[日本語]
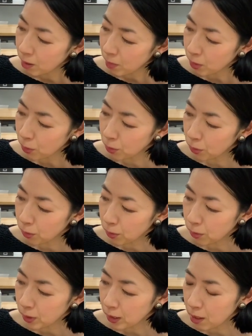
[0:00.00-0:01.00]
この
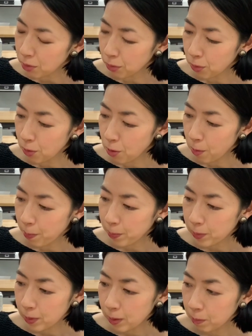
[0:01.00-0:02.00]
ようにあの
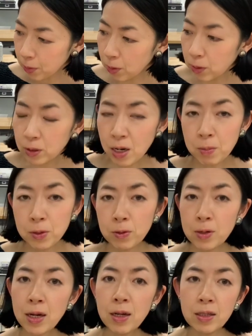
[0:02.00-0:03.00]
プログラムの
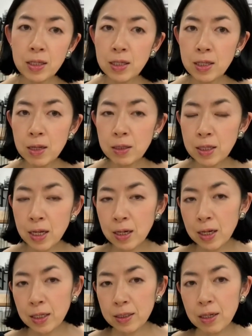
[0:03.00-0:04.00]
中に何段
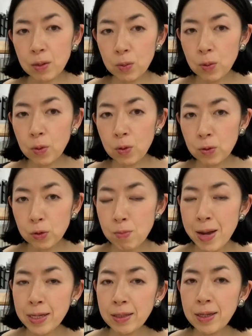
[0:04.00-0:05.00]
階かをこう踏
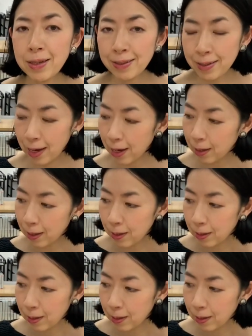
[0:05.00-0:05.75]
まえていて